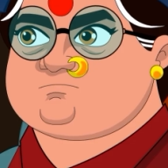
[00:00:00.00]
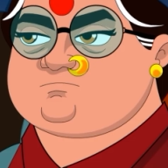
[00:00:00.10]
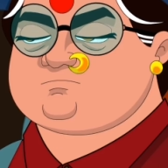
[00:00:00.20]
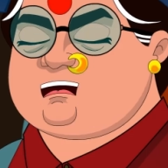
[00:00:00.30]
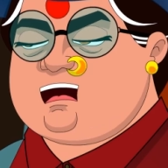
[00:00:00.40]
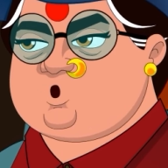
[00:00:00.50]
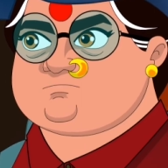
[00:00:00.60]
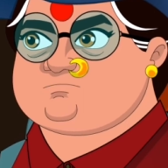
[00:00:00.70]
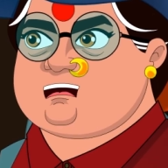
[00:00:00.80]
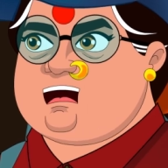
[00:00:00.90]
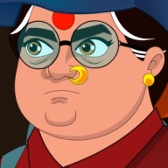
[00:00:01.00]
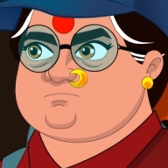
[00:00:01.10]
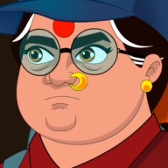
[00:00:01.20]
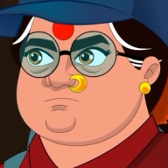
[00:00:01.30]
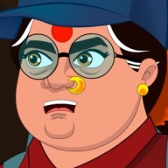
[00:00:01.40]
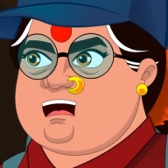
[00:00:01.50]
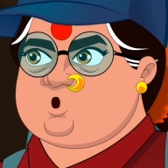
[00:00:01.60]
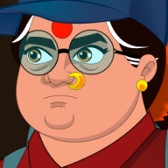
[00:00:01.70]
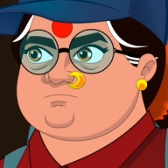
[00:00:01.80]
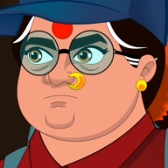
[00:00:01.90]
अरे बहू देखो
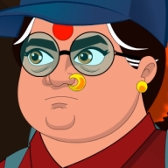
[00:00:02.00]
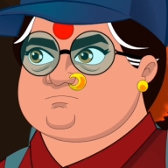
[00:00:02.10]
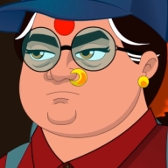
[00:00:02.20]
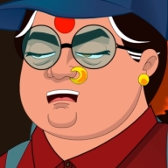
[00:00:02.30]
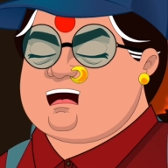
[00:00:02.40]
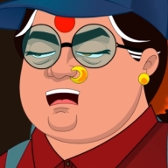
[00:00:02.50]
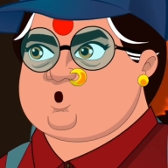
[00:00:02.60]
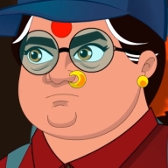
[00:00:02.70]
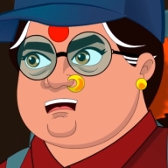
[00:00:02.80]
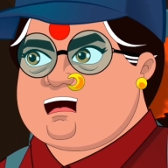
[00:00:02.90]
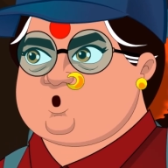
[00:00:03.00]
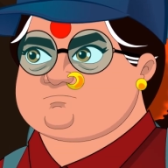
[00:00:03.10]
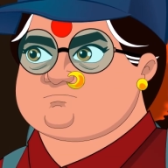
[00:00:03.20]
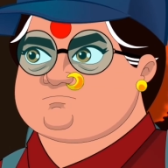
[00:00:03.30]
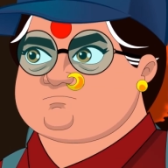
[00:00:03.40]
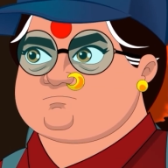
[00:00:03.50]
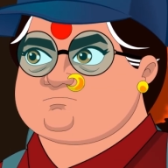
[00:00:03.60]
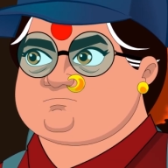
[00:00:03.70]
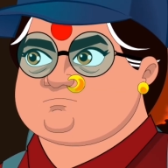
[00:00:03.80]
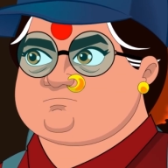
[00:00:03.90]
वहाँ उस पे कुछ लिखा होगा
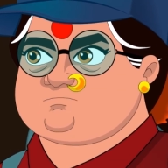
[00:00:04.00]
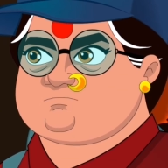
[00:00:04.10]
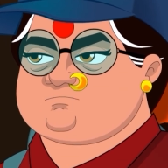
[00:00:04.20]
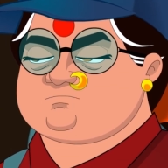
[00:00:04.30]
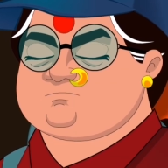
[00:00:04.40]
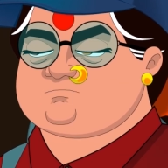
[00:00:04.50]
उनके कहने पे